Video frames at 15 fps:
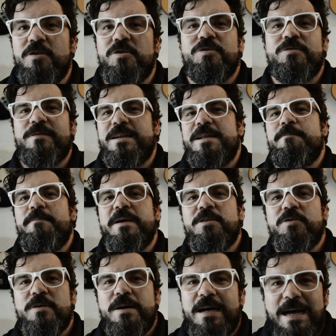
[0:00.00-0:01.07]
en lo
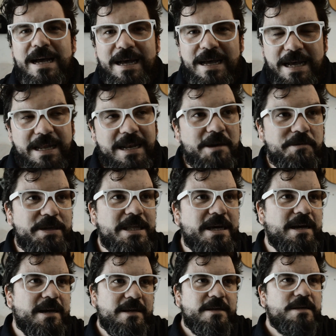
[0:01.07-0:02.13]
respecto a la
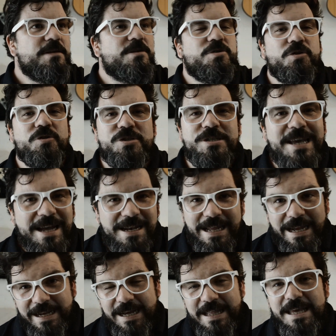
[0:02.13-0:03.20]
vida social y
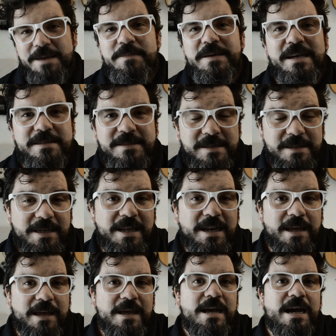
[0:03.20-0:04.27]
académica, si se
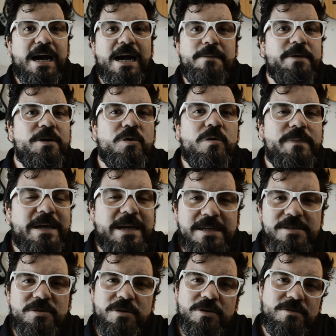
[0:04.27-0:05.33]
quiere, al menos en mi
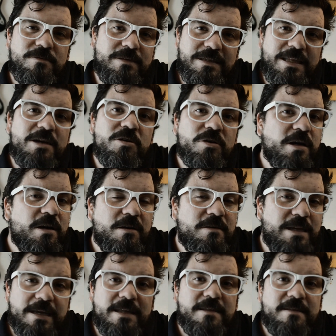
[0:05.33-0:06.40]
caso, tengo
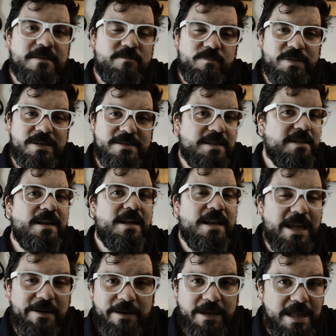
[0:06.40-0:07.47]
que, decirles
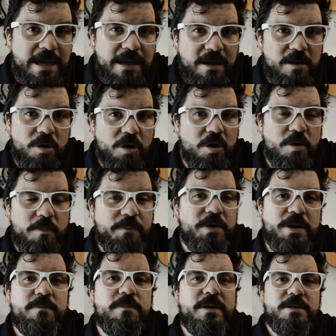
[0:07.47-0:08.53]
la verdad, los
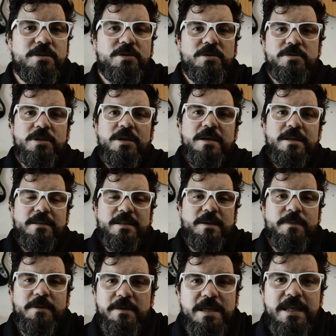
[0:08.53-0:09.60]
peores momentos de
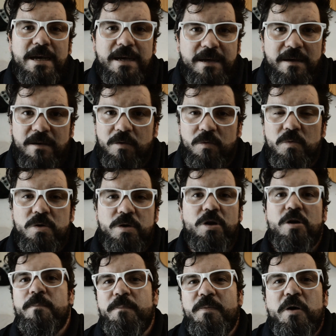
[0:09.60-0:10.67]
mi vida, o uno de
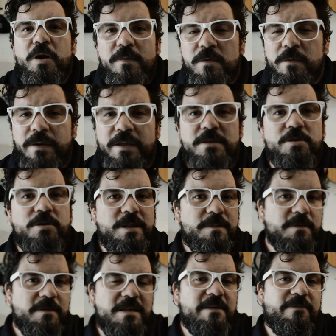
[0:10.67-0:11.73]
los peores momentos de
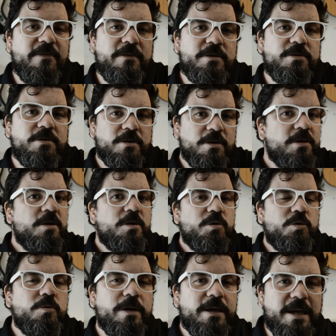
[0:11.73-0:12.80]
mi vida, fue cuando
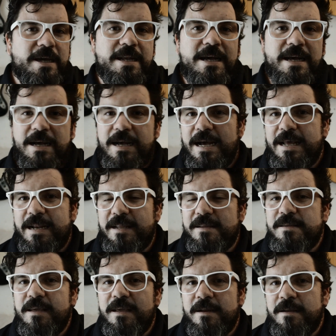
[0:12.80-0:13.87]
tuve que ir a,
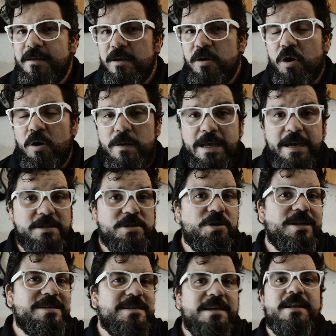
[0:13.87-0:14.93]
rendir
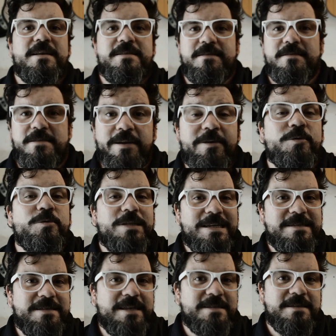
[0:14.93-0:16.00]
obligaciones en las
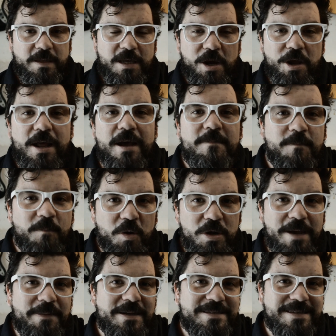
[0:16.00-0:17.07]
circunstancias que ahora voy
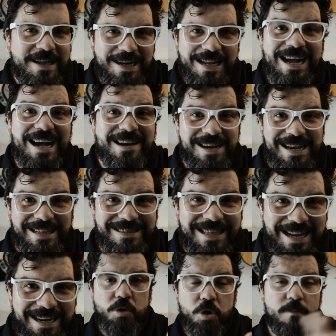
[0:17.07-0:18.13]
a pasar a
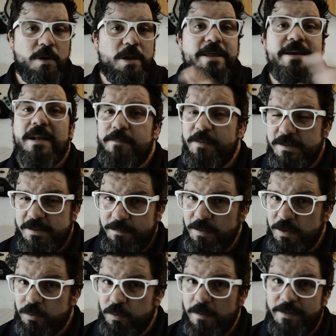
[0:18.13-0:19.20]
relatar. Como les dije al
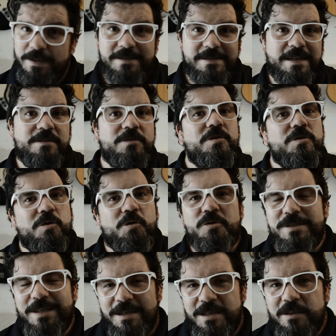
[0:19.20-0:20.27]
principio, estuve pensando
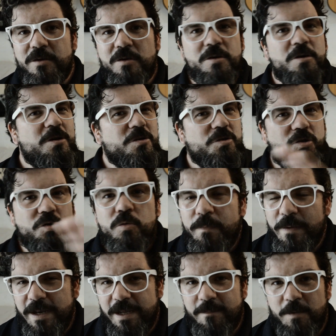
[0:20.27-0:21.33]
contenido
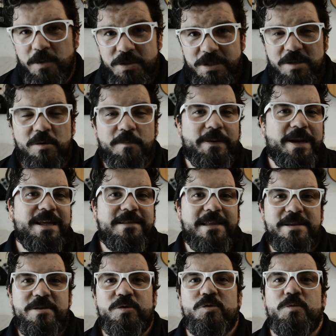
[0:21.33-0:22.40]
súper explosivo para este
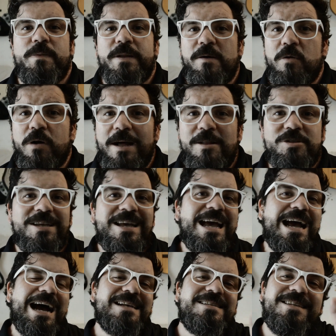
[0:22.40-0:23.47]
año en super abogados
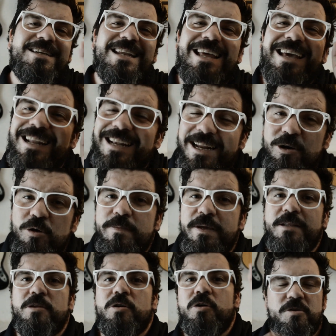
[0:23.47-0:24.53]
así que les
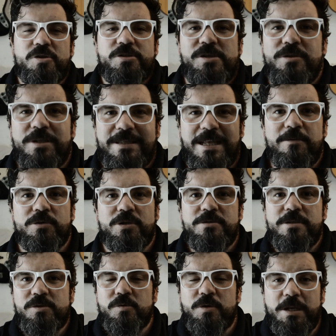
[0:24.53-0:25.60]
recomiendo, no sé dónde está el botón
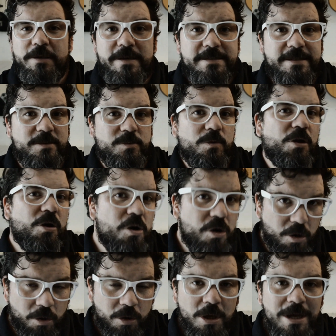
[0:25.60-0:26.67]
de suscribirse, es uno
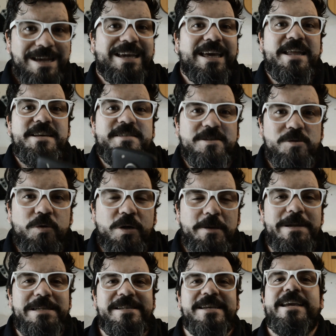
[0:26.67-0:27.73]
rojo que dice
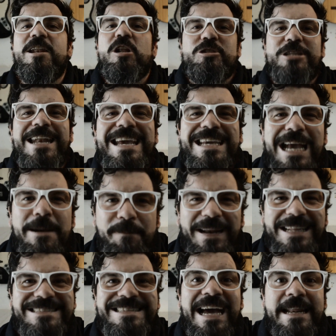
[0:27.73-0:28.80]
suscribirse y que lo tenés que
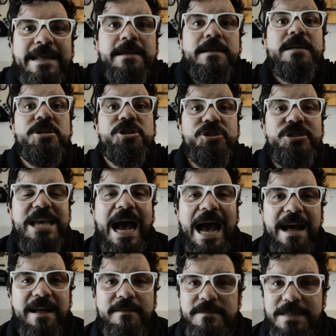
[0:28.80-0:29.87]
apretar
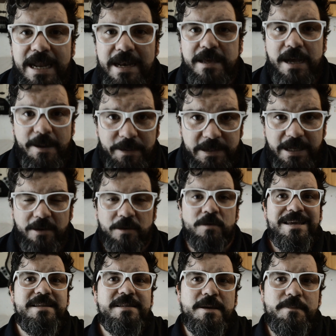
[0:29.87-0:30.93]
ya. Dale, apretalo.
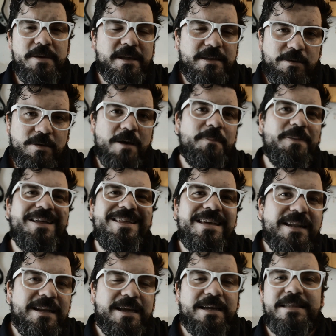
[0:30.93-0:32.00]
Y también te voy a
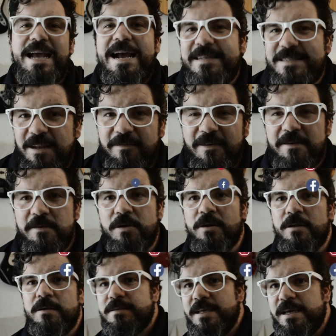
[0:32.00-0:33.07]
pedir que te hagas el
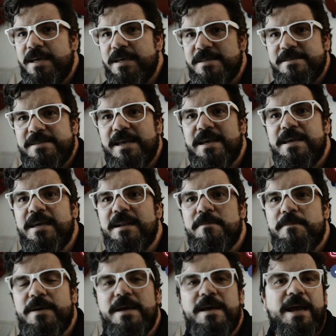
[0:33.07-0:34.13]
favor de
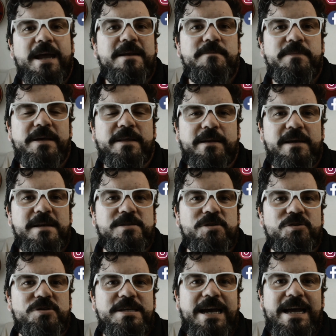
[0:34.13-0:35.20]
seguirme en mis redes
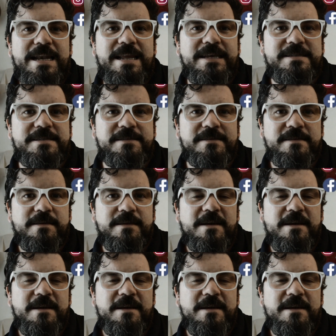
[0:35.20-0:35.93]
sociales.